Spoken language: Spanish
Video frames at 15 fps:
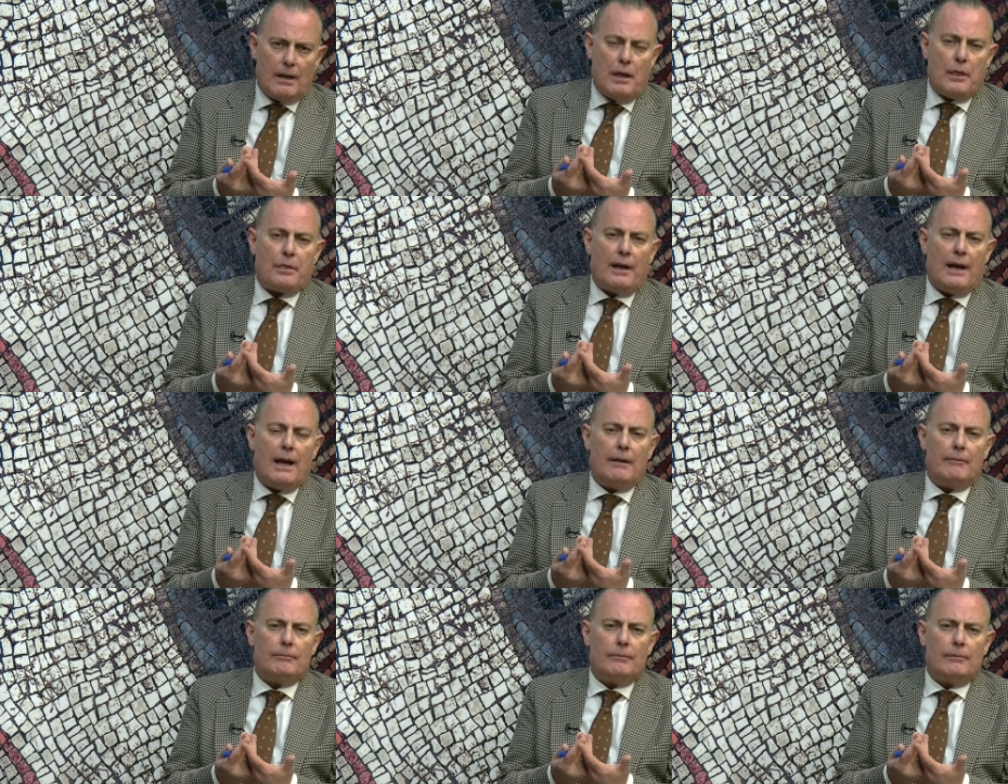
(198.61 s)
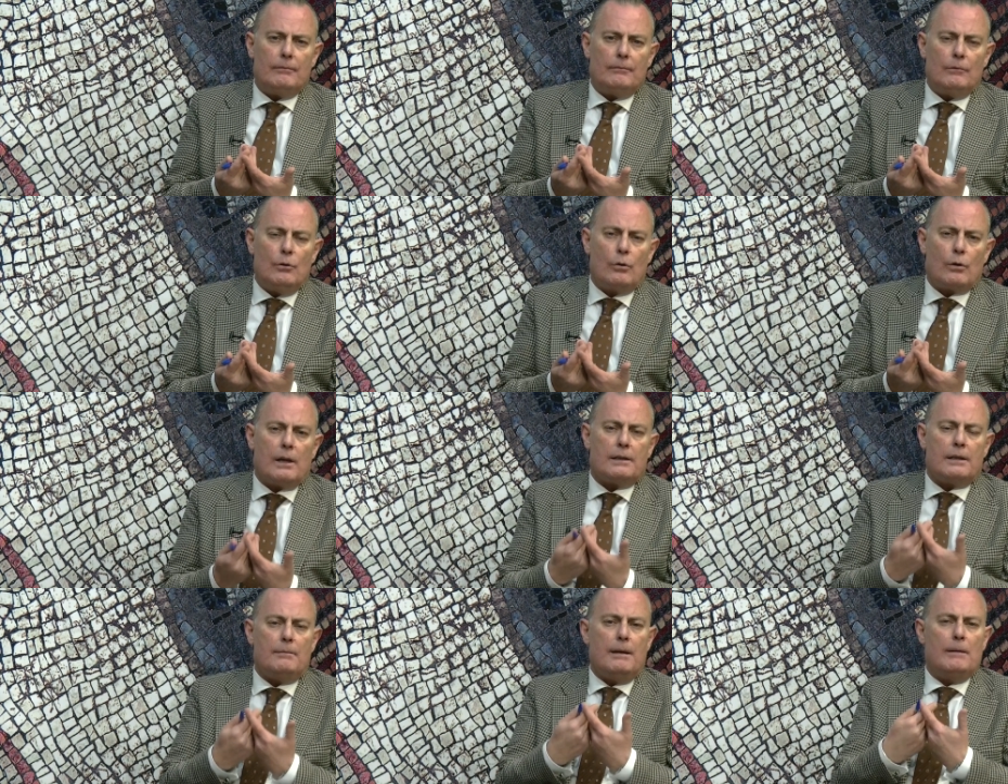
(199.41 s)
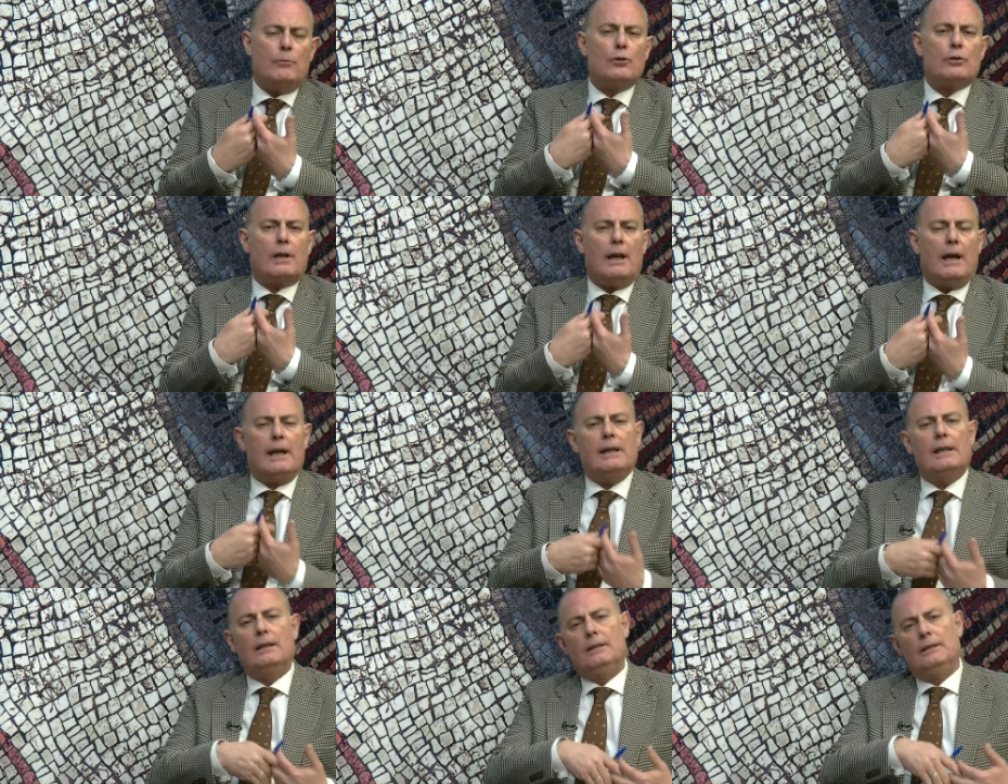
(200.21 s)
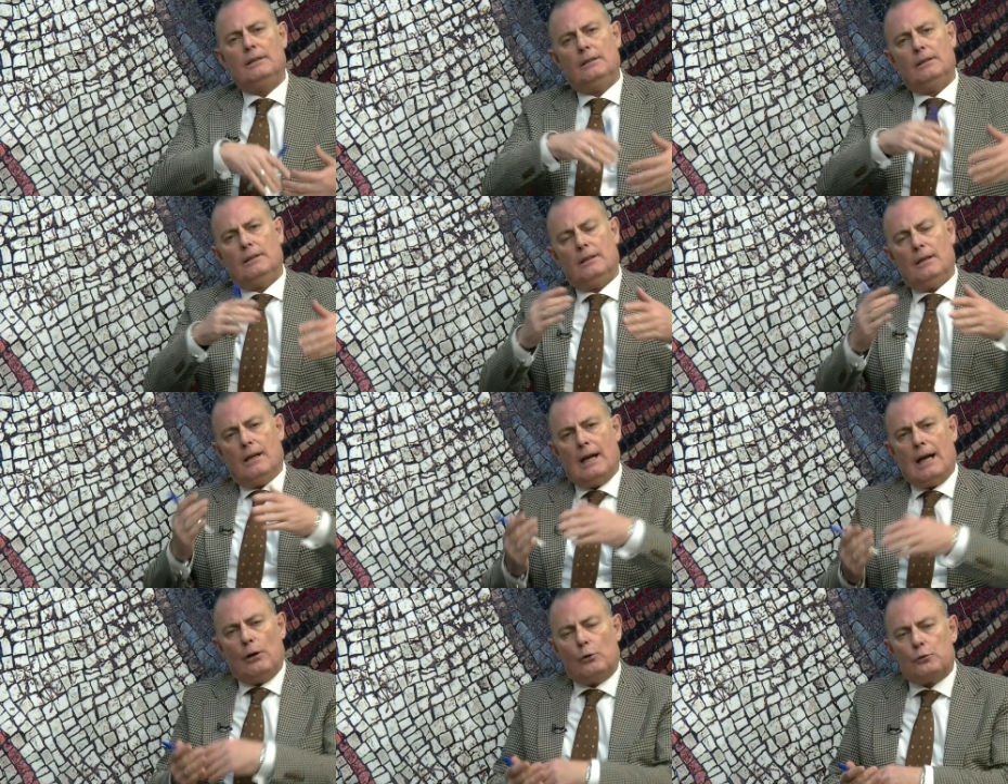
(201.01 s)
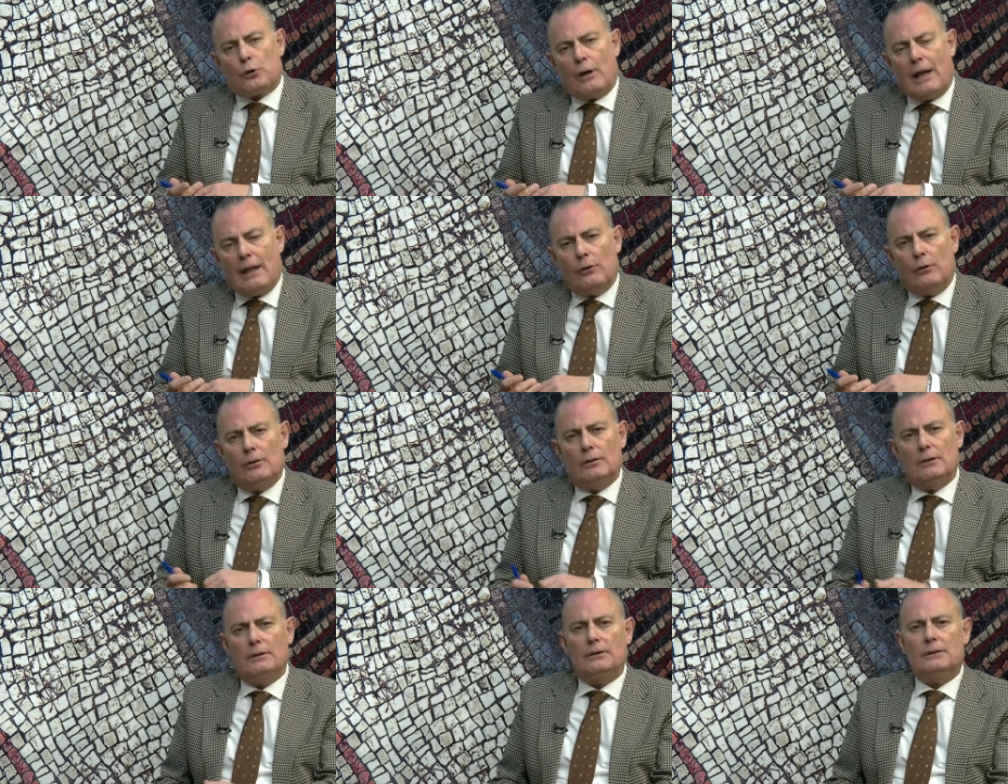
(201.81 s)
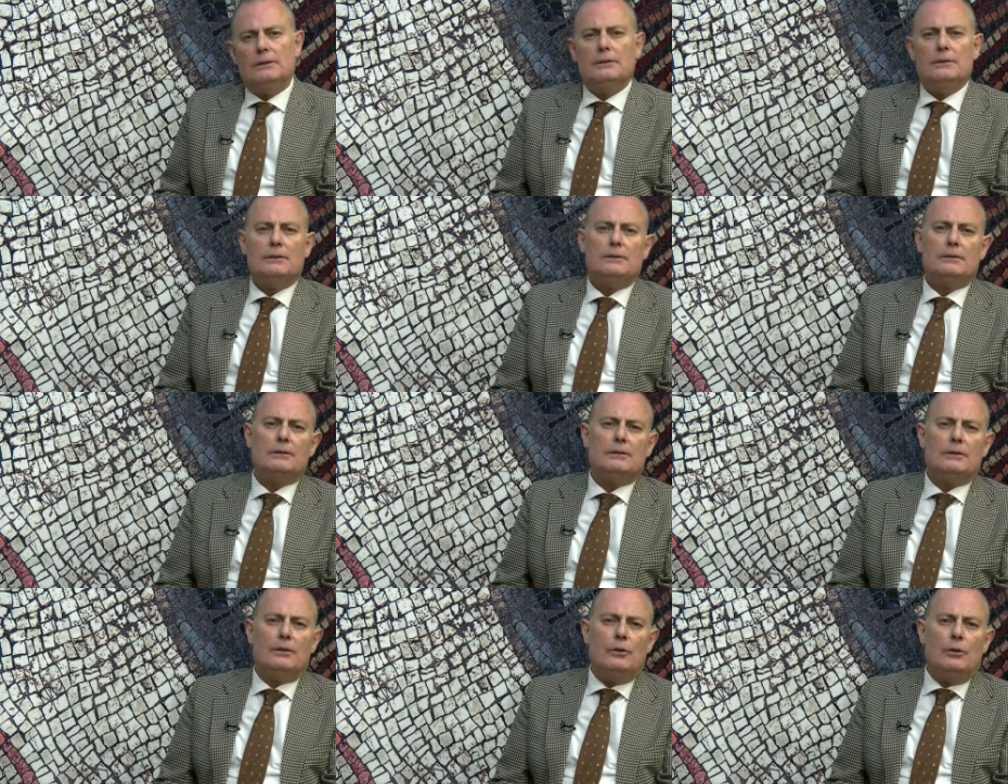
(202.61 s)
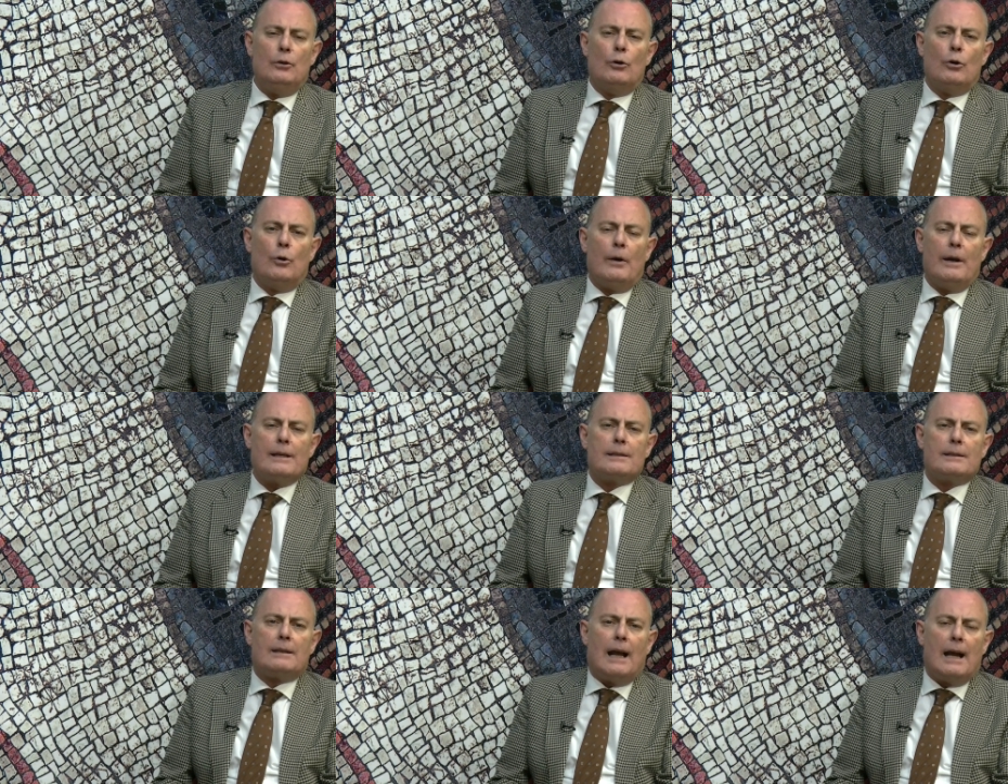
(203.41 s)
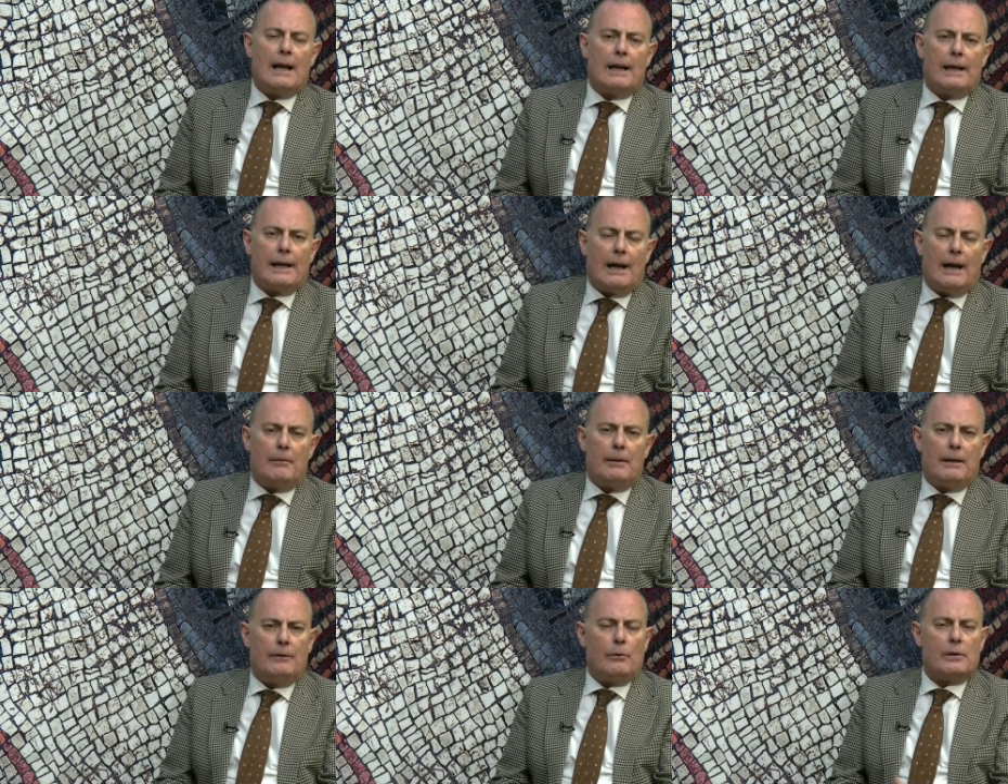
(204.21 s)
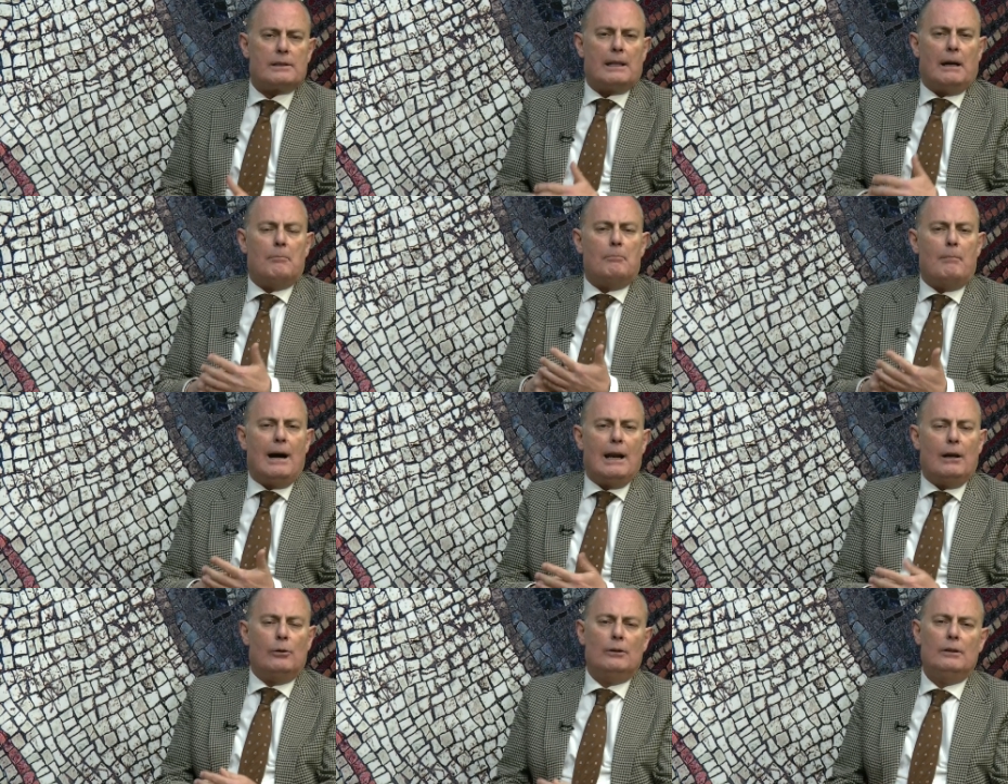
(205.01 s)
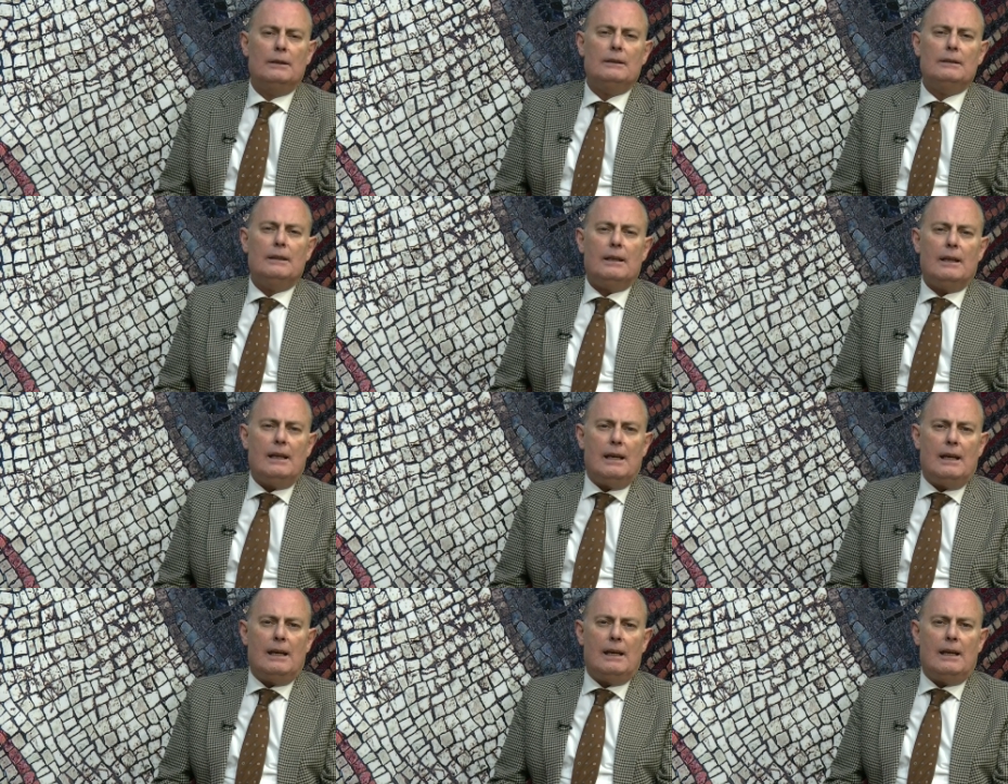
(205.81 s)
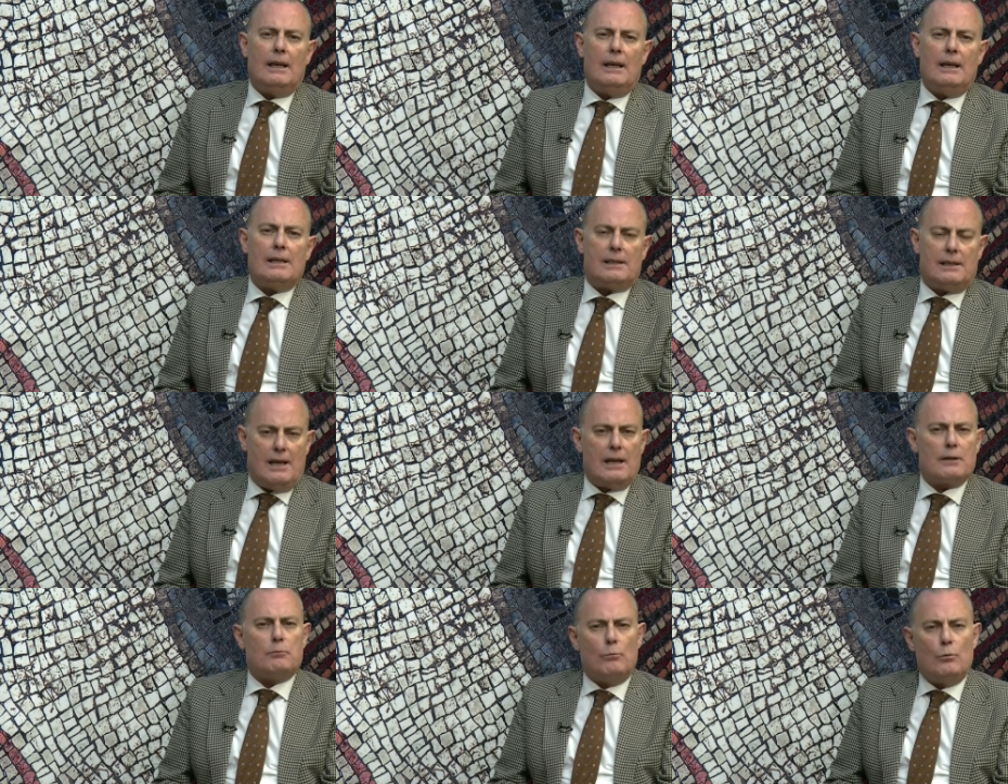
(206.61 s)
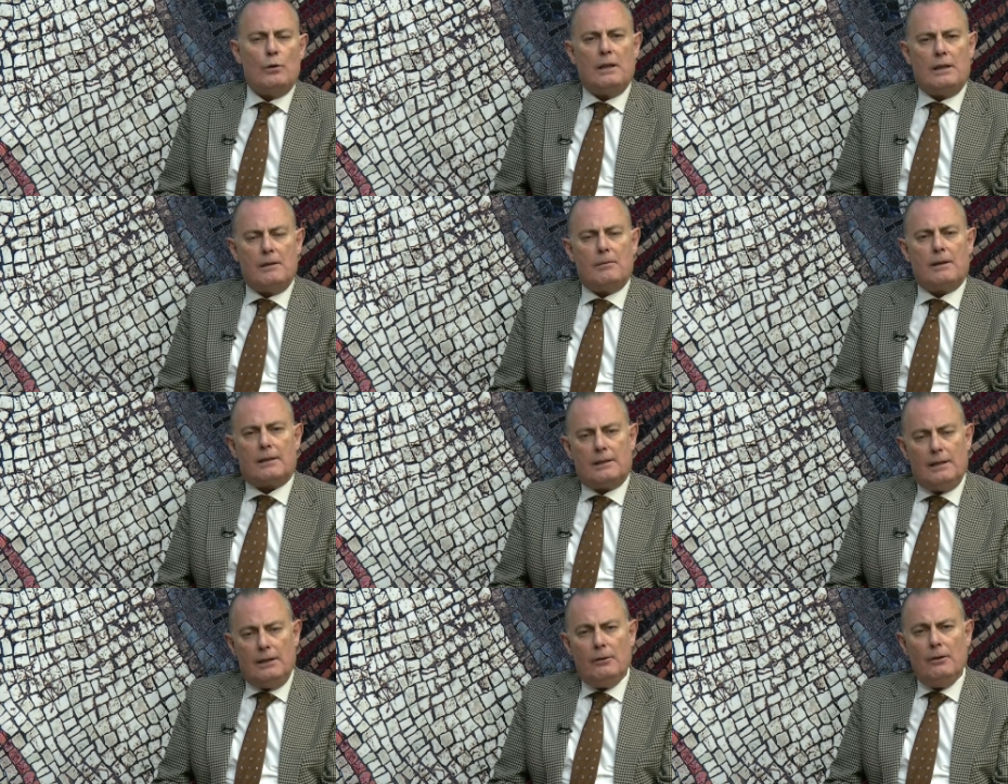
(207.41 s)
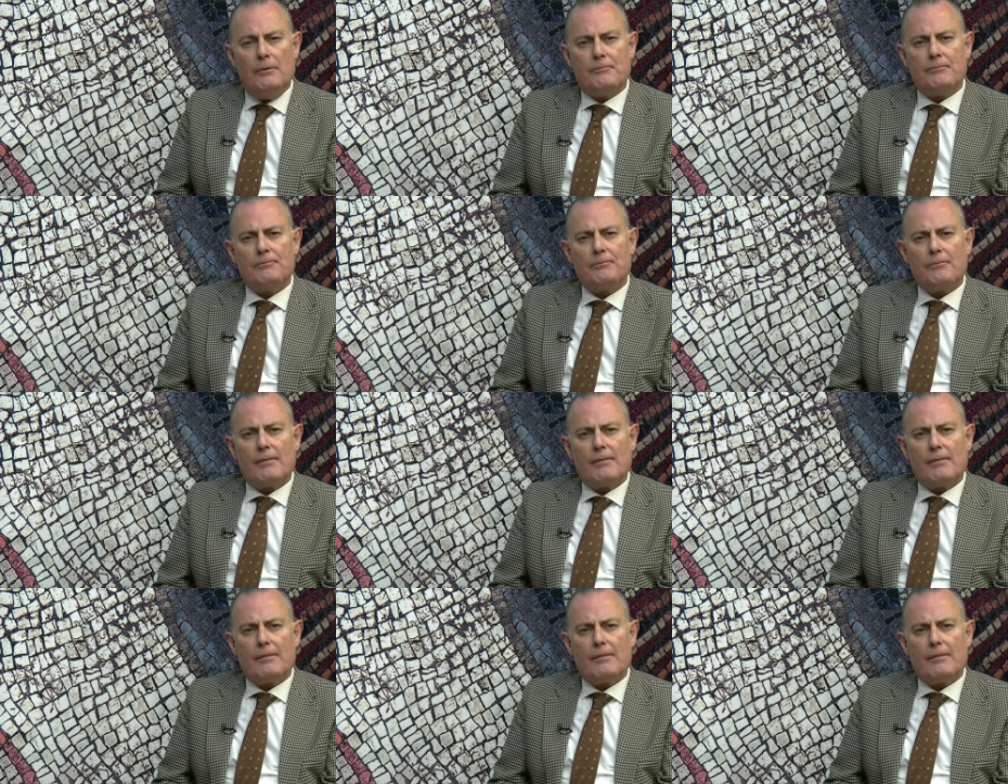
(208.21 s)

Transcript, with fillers: Quizá lo que tememos que hay al otro lado no es tan grave, no es tan malo y, sí es muy divertido.